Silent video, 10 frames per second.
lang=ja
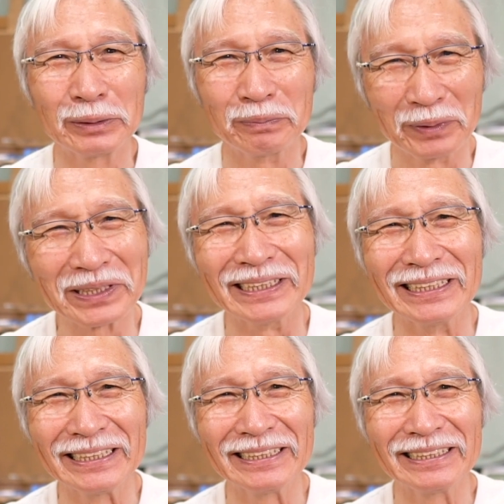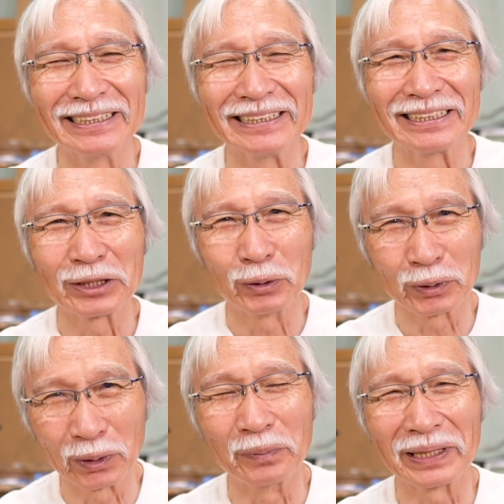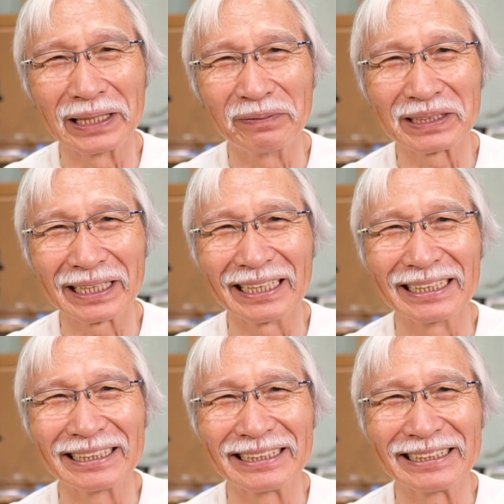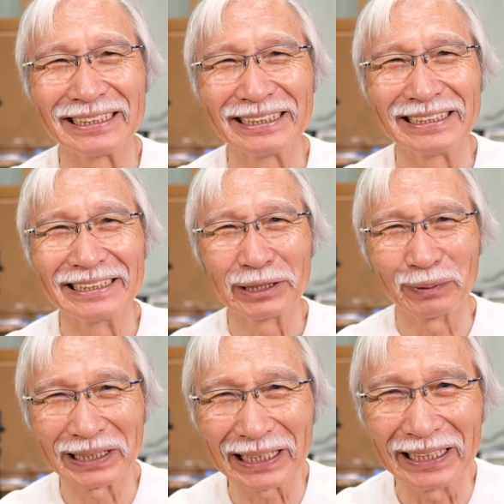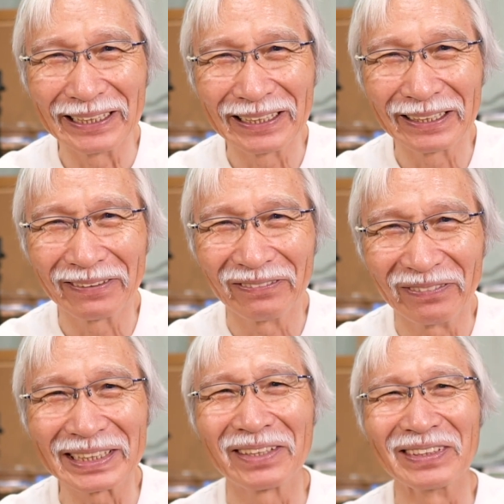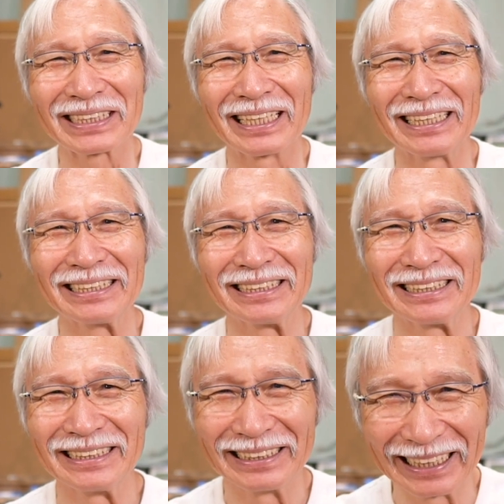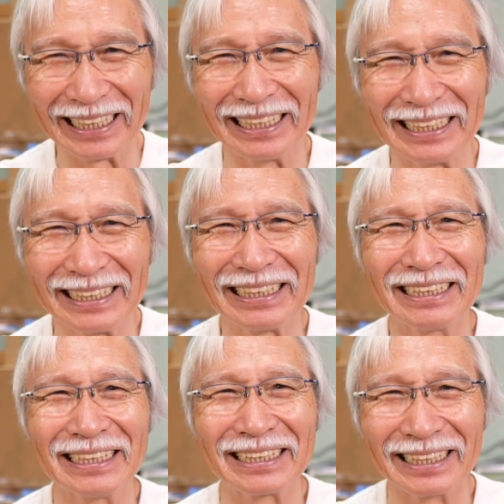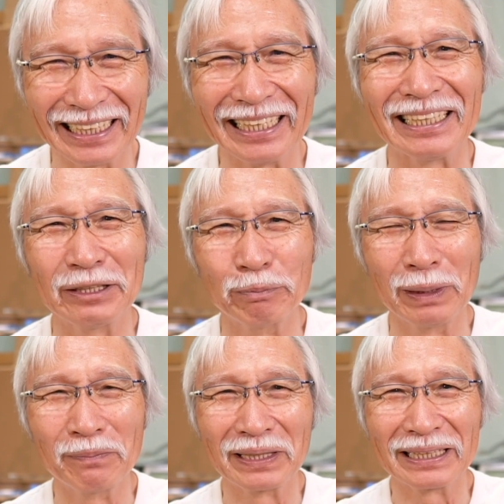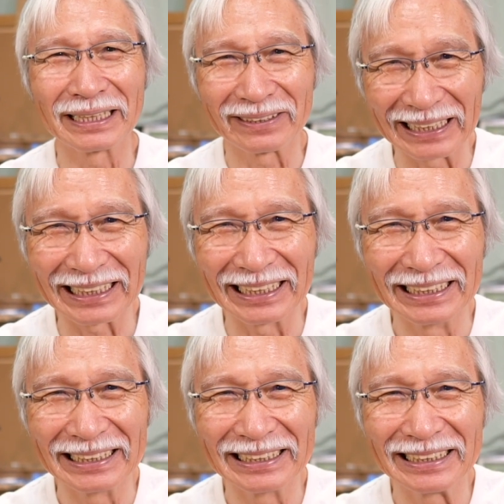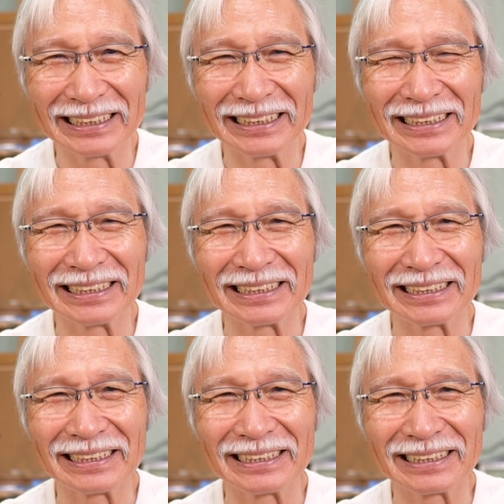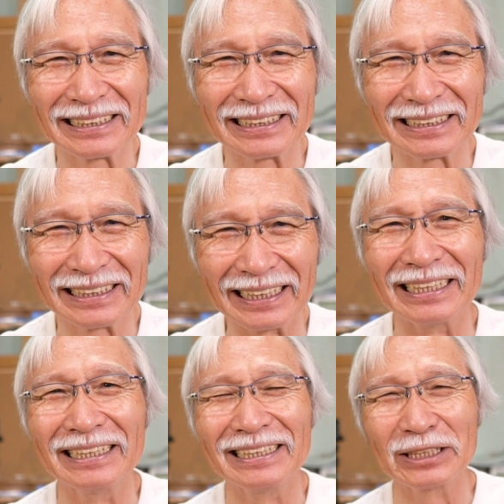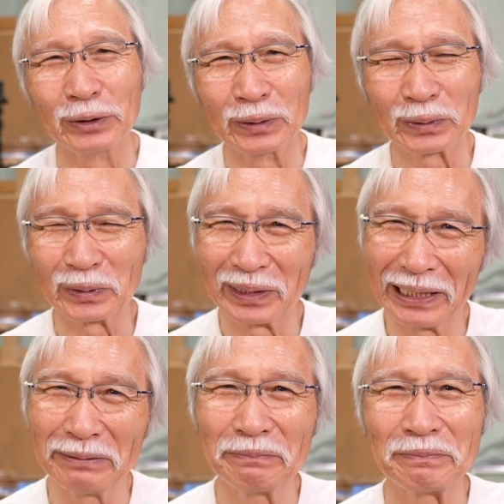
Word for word: もし、ご興味がありましたら、柴崎待ってますから、ぜひ、ね、メンバーになってください。はい。ということで、